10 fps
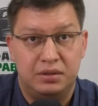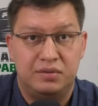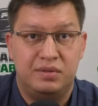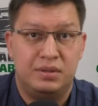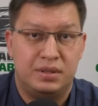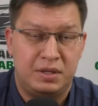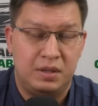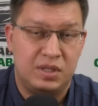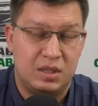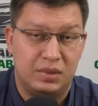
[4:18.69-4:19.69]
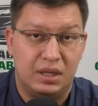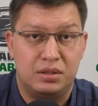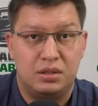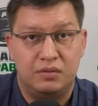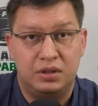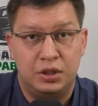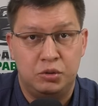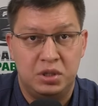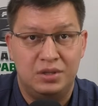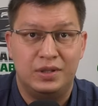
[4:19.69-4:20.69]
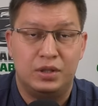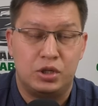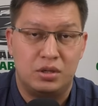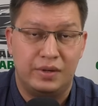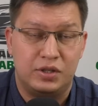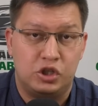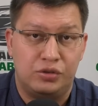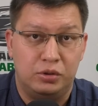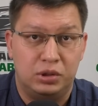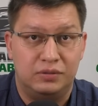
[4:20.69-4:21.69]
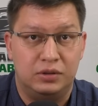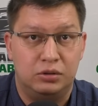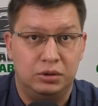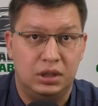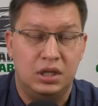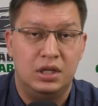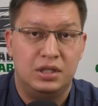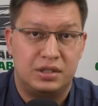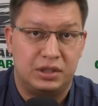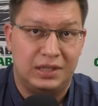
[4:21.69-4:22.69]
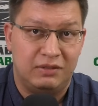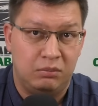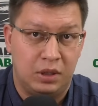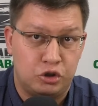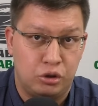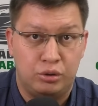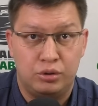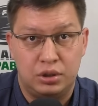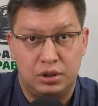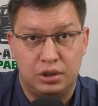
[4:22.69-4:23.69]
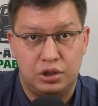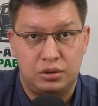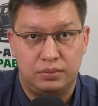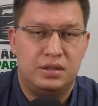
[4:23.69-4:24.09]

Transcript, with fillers: В связи с этим 17 июня 2024 года стартовал большой розыгрыш.